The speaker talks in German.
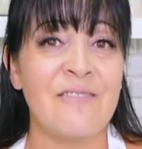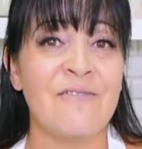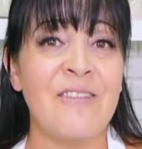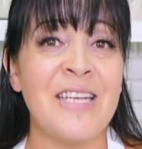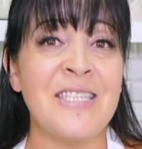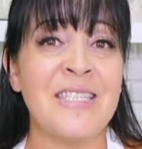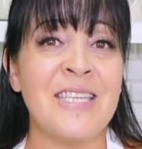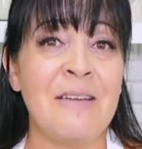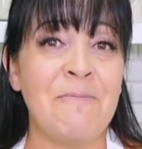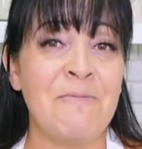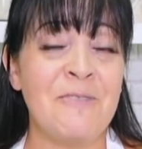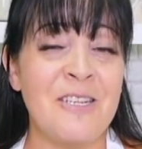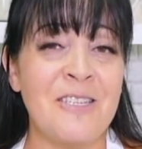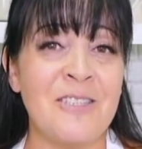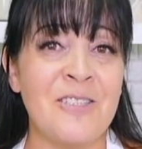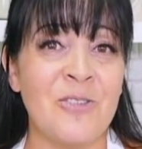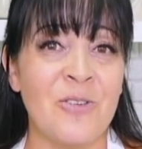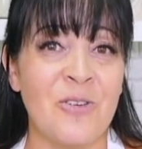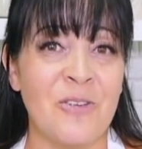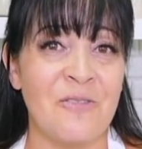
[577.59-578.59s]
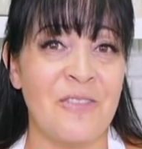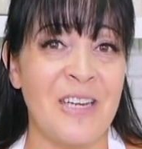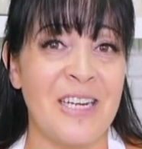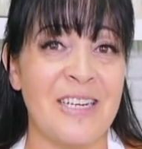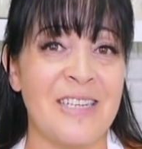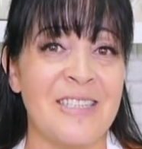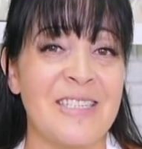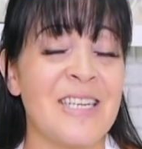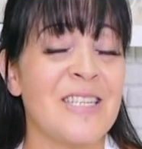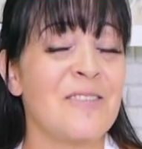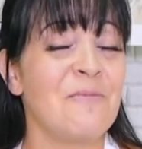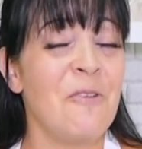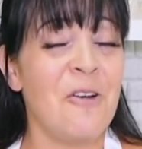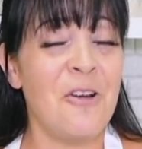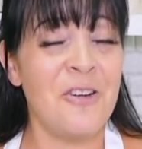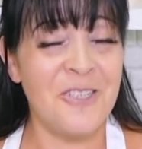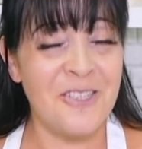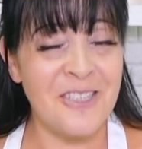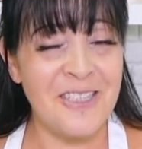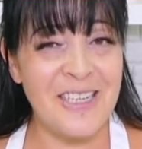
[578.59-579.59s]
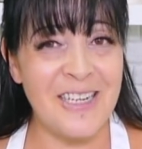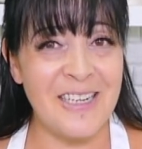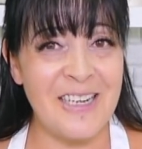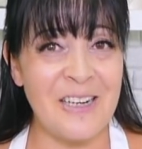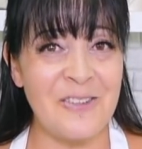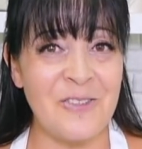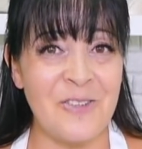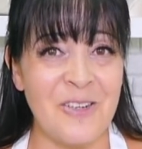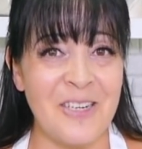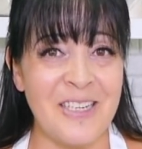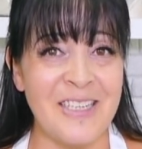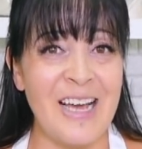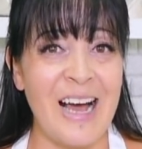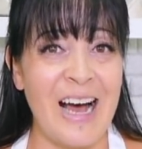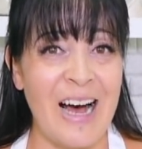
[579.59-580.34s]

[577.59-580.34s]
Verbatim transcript: Was gibt es zu gewinnen? Das möchtet ihr natürlich